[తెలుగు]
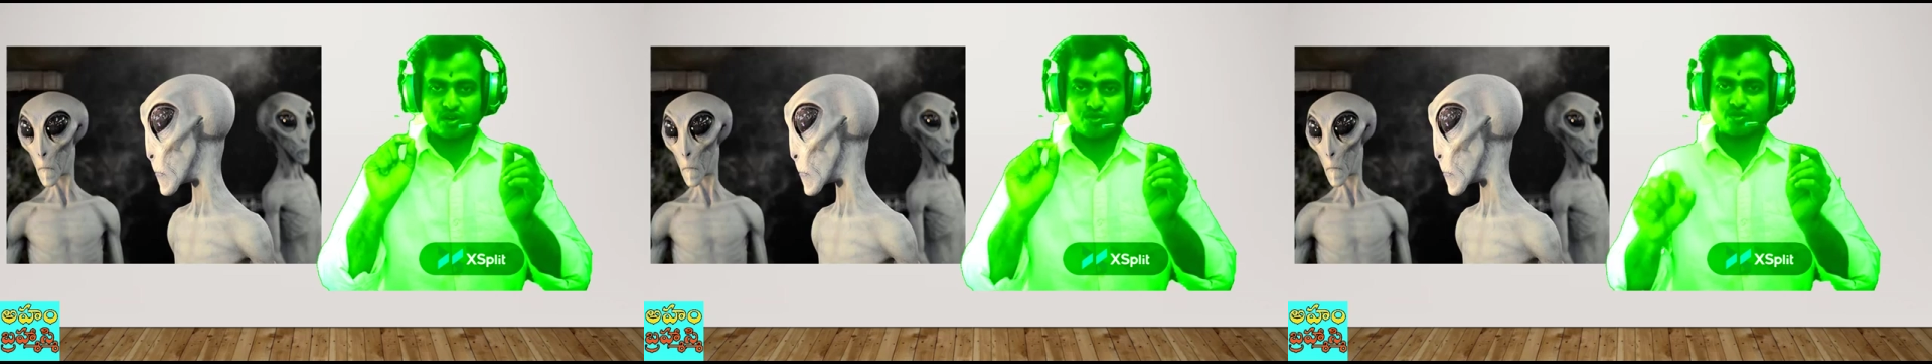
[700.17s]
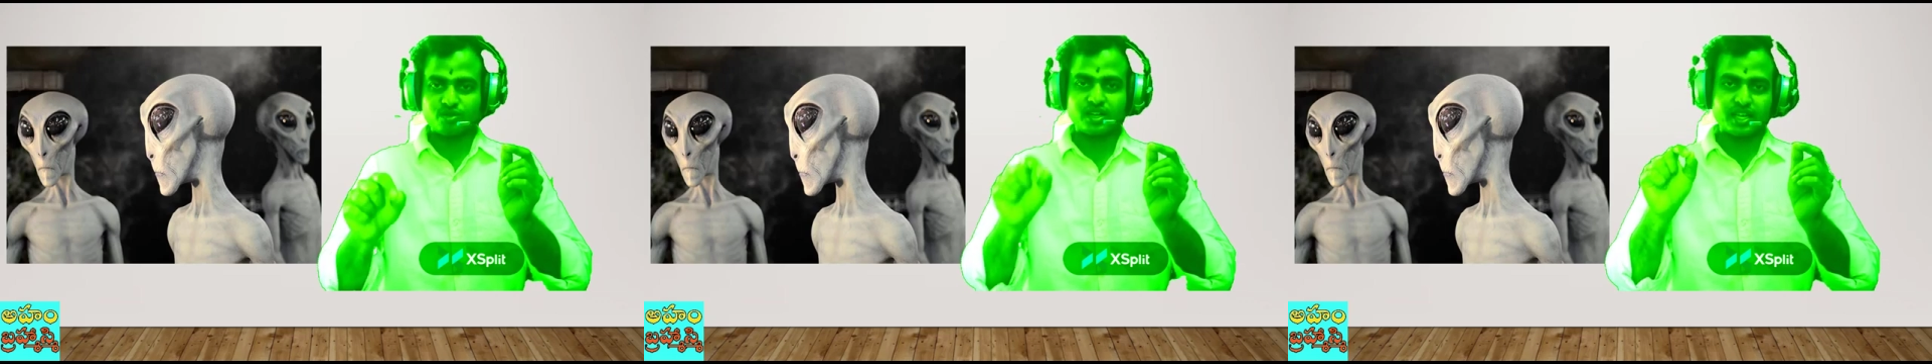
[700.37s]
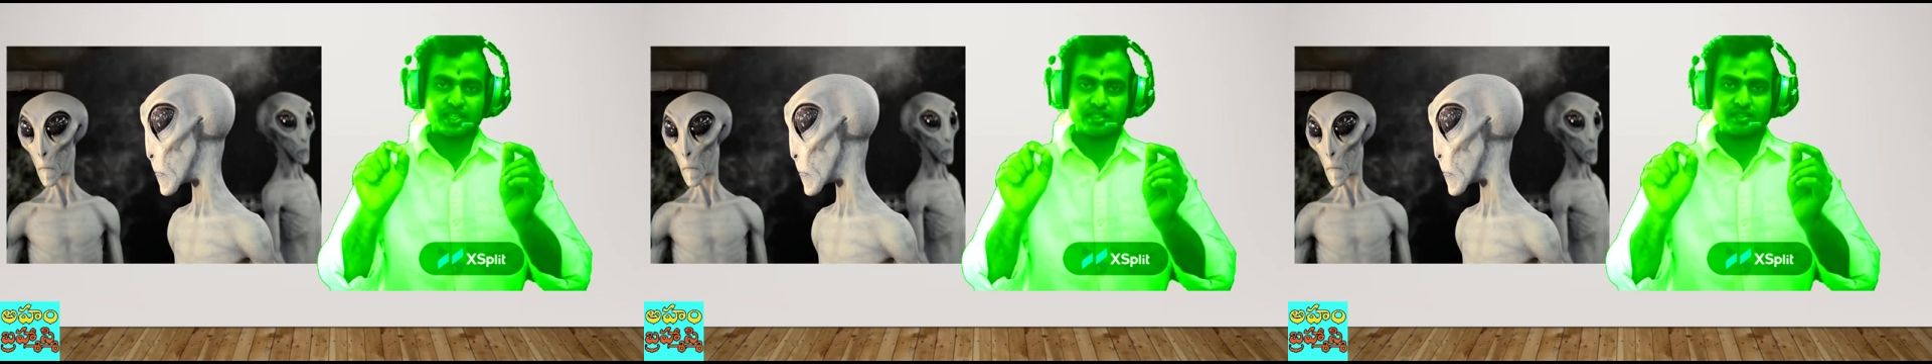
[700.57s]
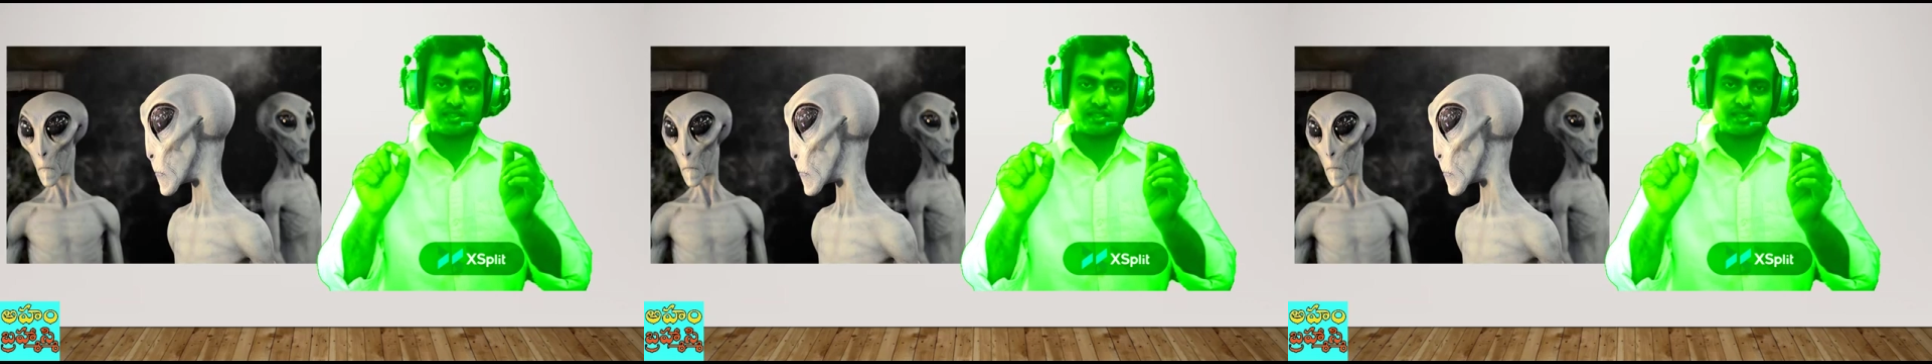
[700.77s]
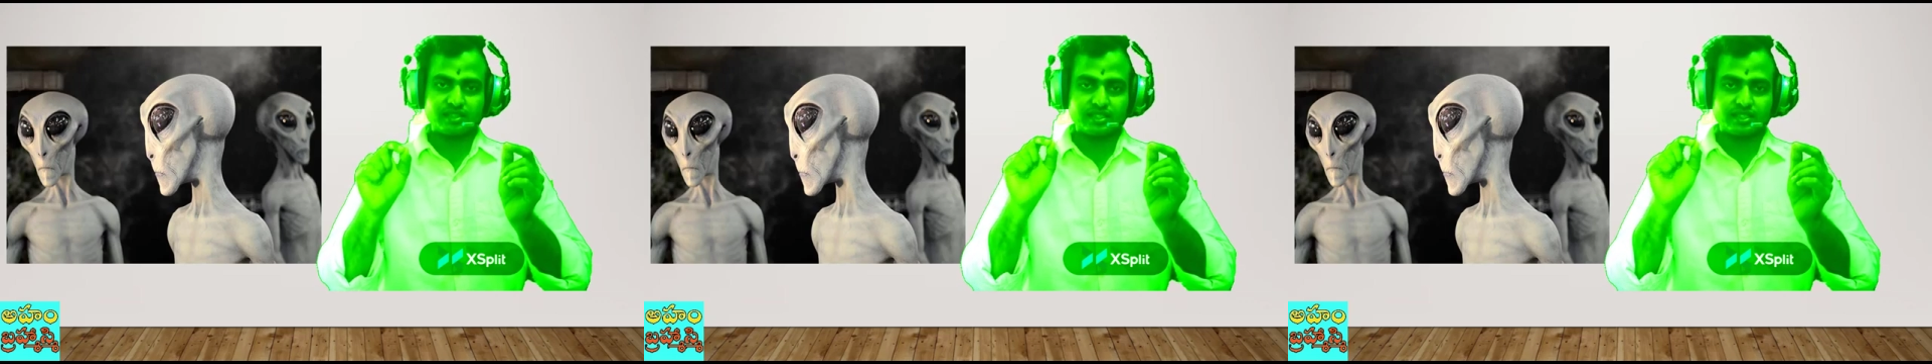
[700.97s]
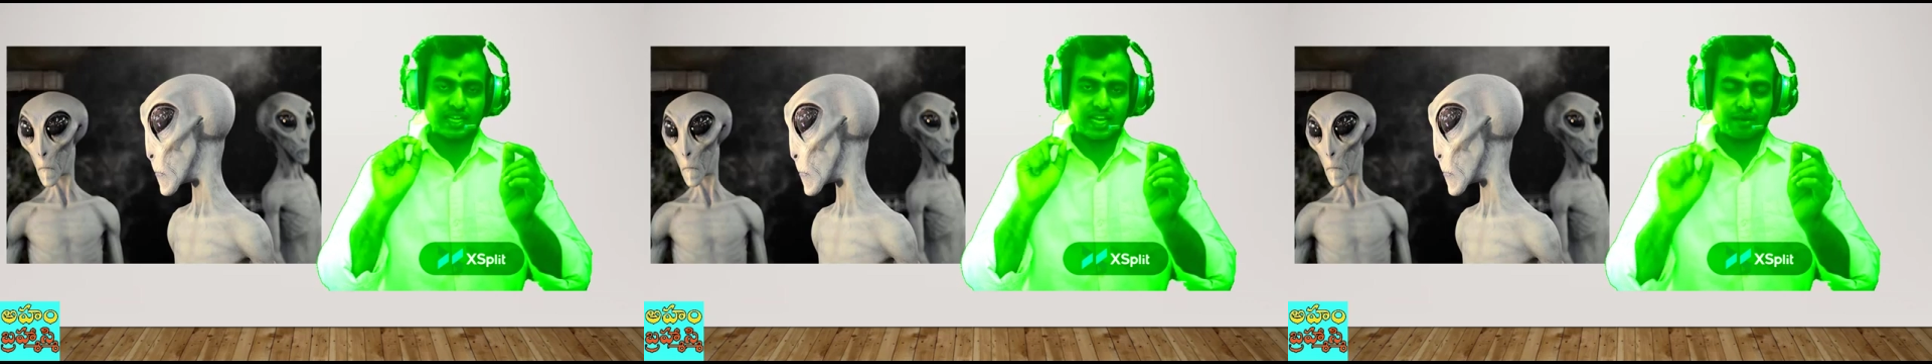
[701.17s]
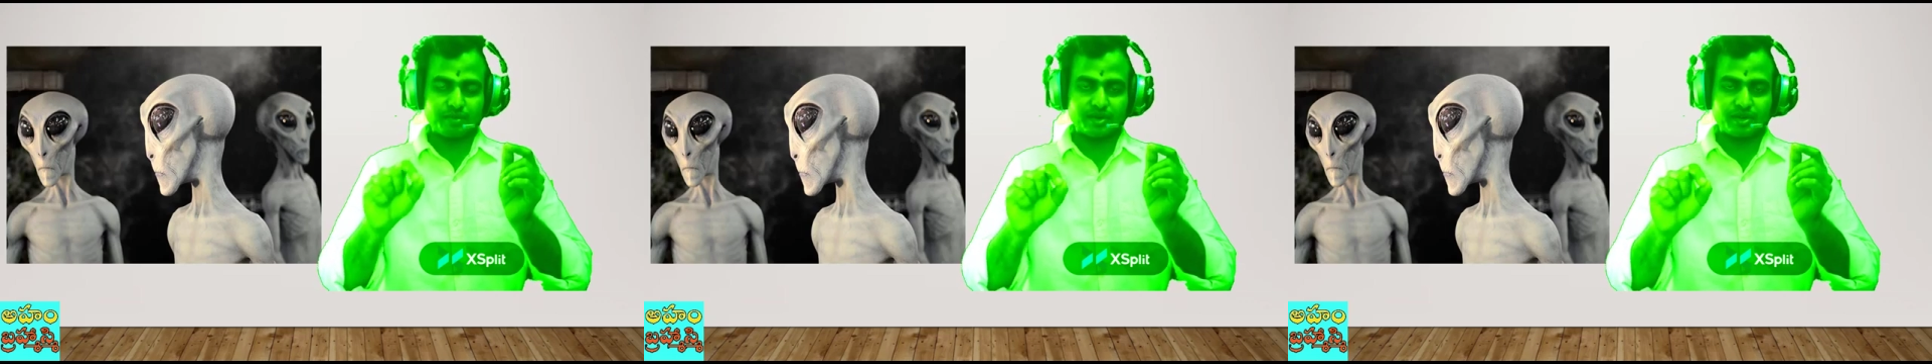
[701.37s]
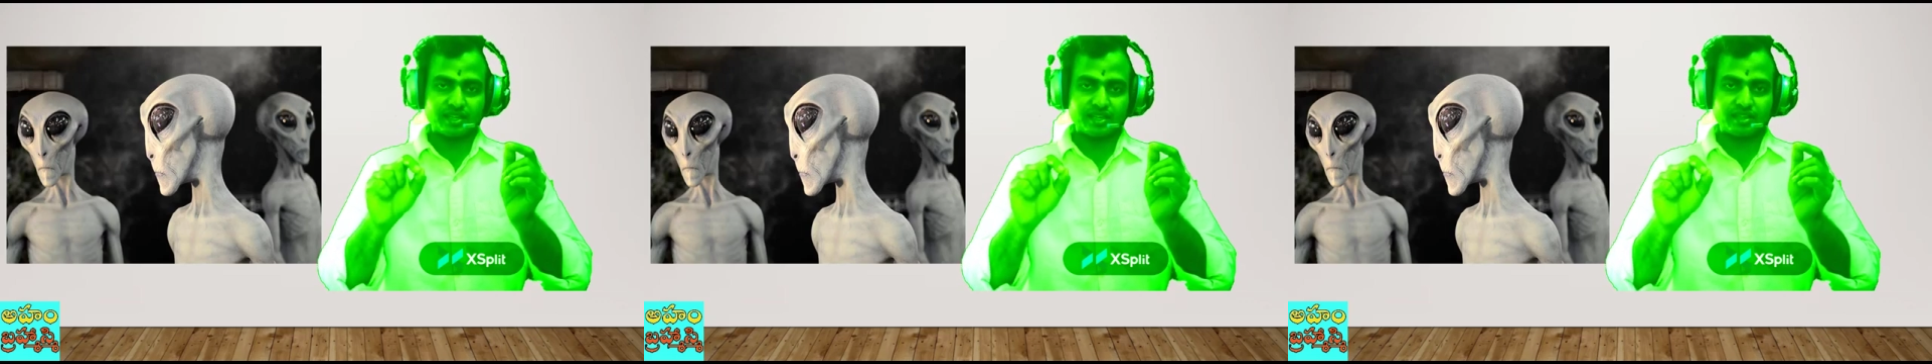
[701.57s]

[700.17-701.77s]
ఉన్నాయి కాబట్టి